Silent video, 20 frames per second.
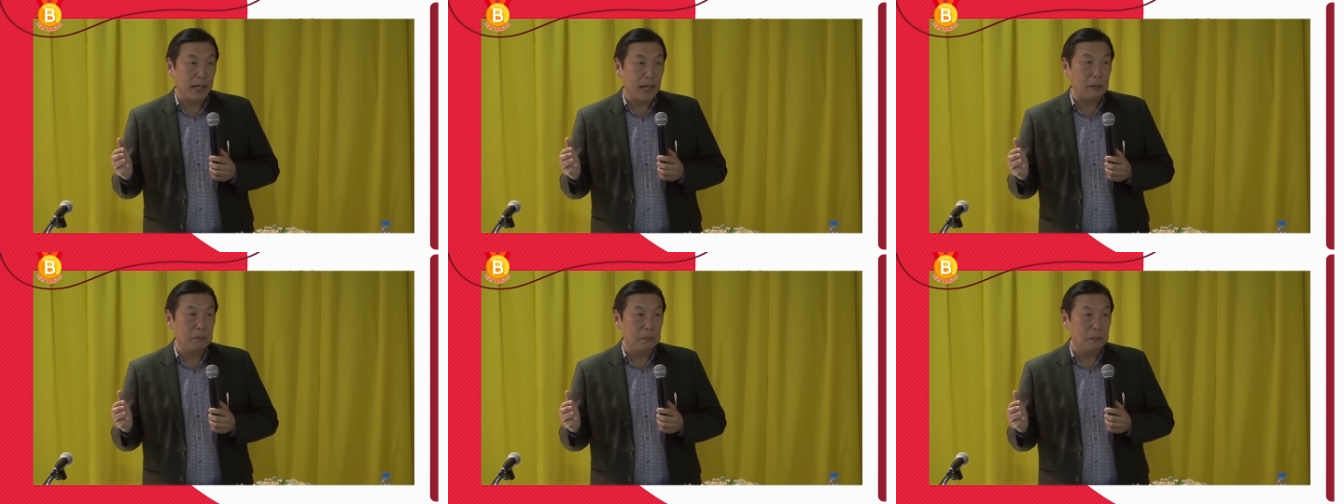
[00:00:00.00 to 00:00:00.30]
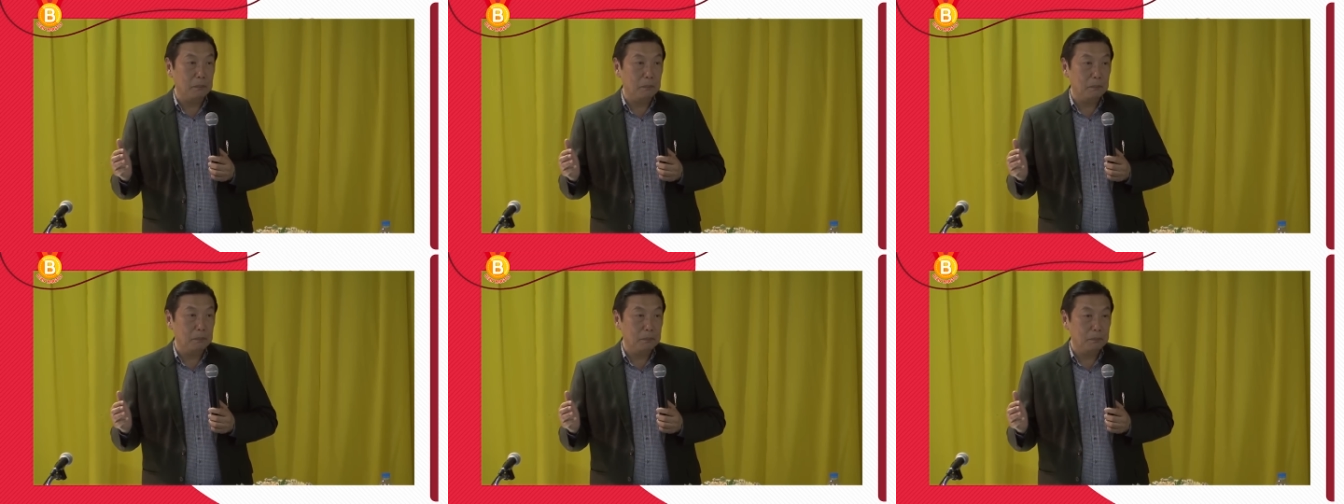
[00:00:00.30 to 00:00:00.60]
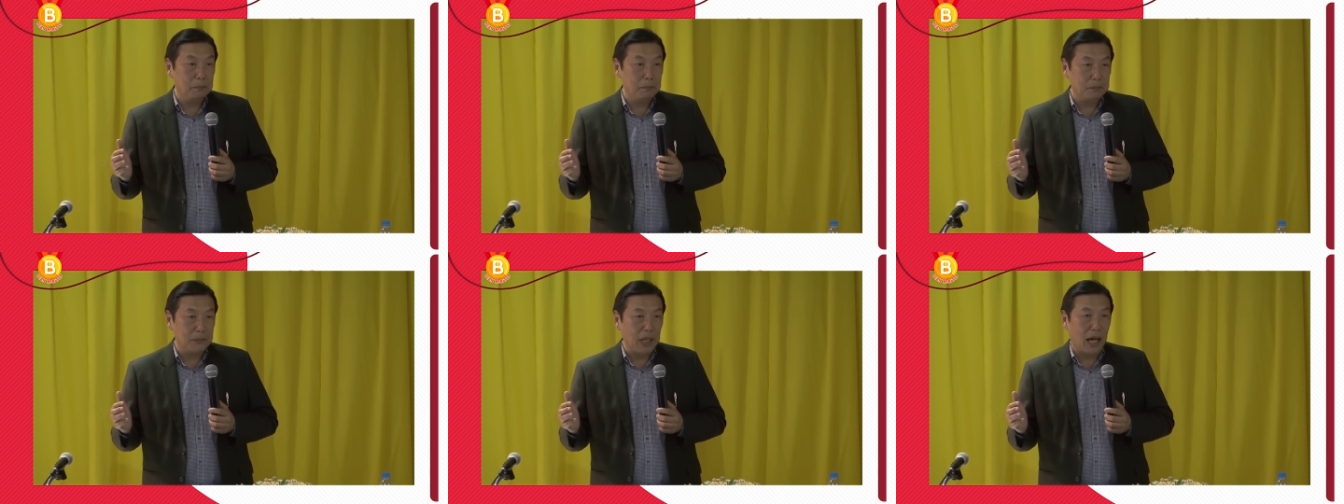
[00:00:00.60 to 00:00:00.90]
ครับ
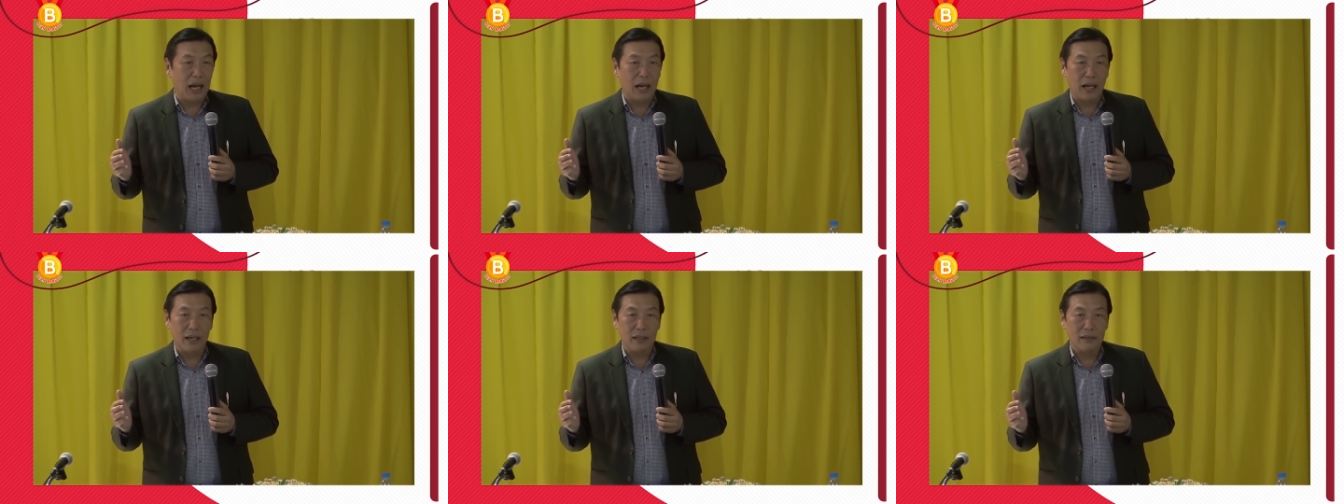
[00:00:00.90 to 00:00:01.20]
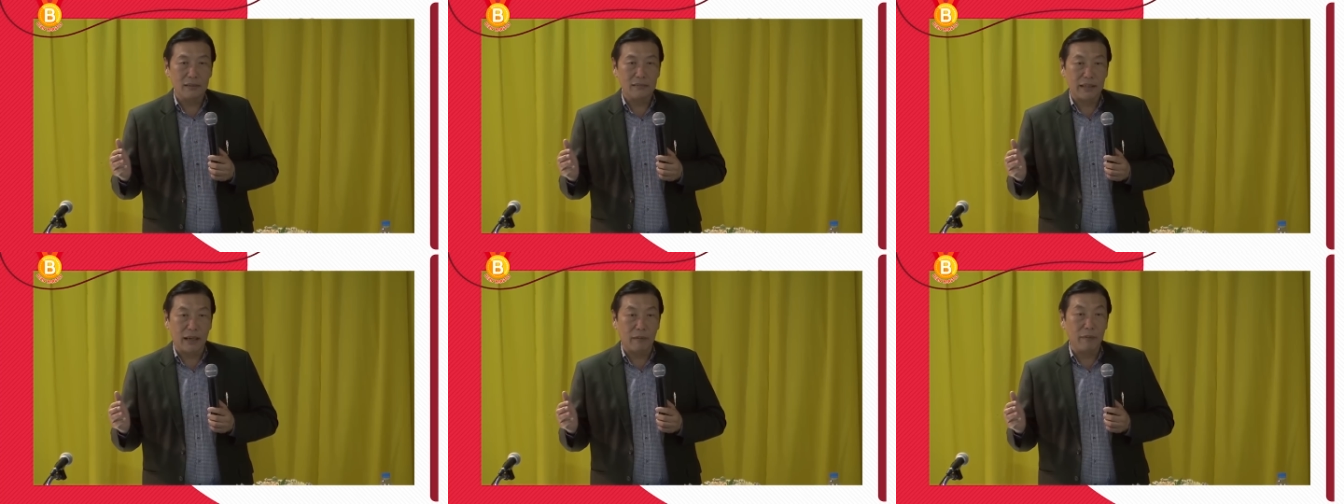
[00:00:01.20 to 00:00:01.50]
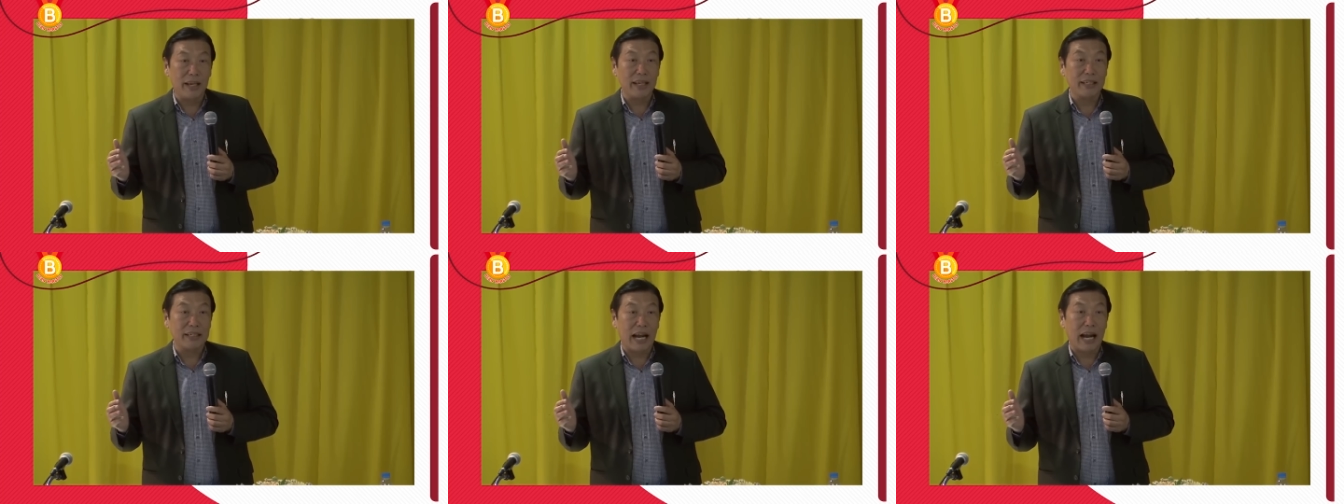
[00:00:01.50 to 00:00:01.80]
ได้ เซ
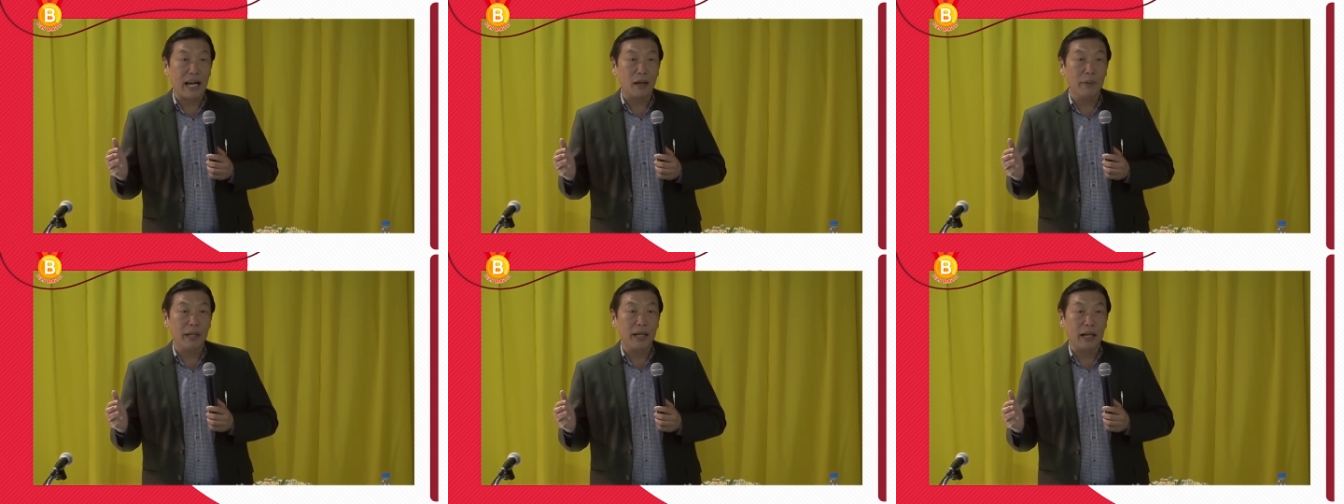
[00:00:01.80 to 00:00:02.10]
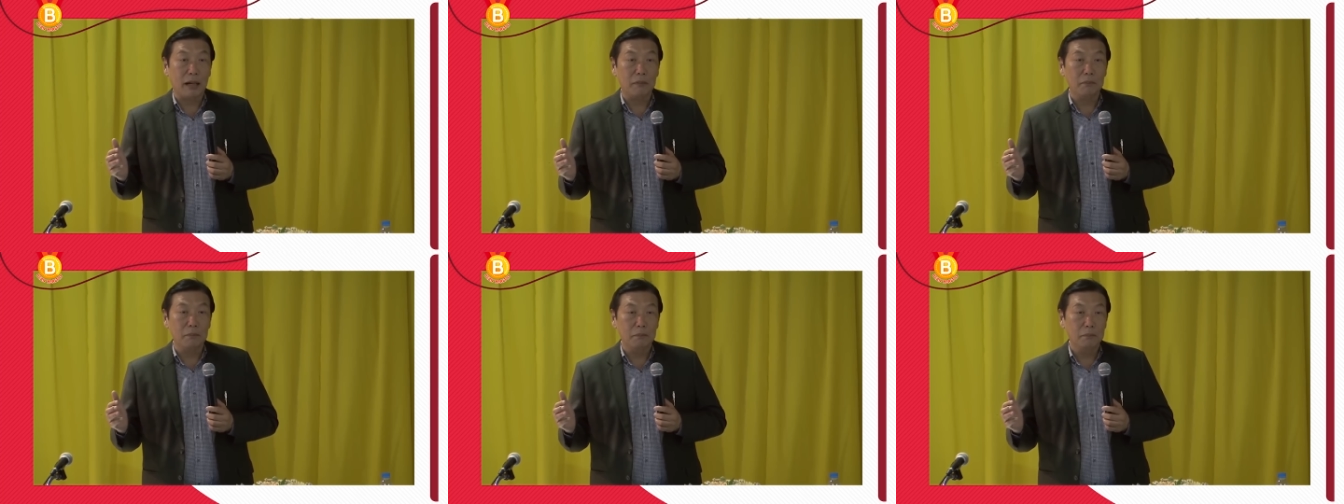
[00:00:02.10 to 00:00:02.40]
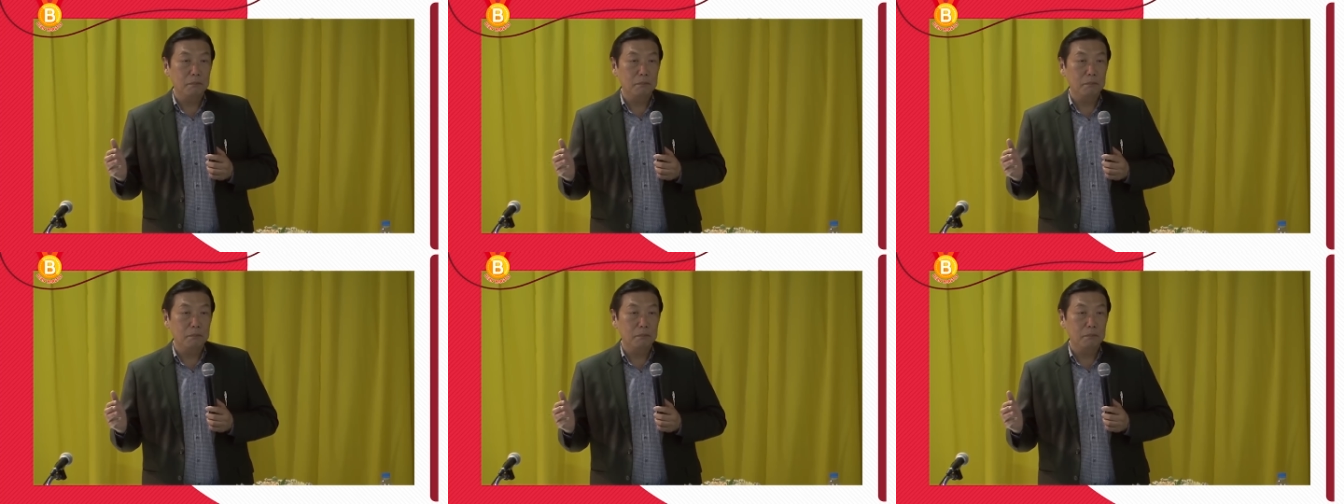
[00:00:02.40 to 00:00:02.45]
เว่นใกล้ไหมครับ